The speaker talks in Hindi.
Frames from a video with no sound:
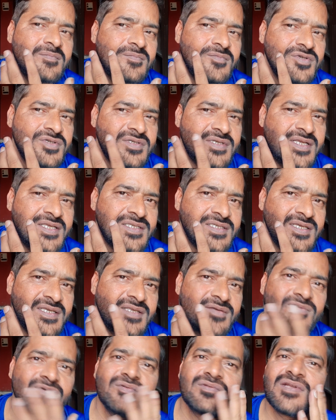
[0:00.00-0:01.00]
मुस्टेज के
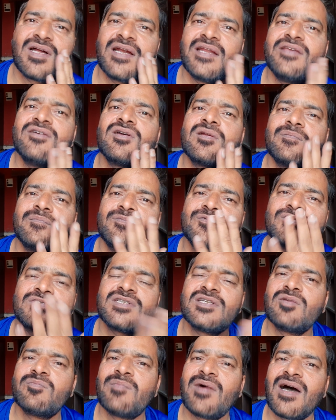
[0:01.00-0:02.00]
जो दाढ़ी और मूछ
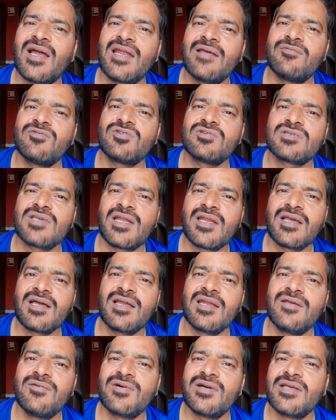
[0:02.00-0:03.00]
के जो बाल हैं वो तो सारे
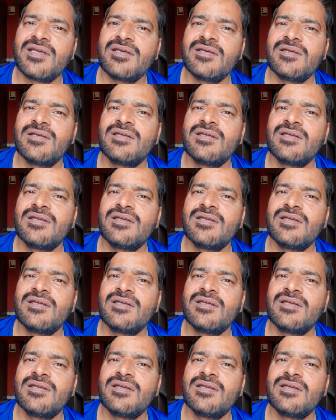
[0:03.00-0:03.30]
काले हो गए हैं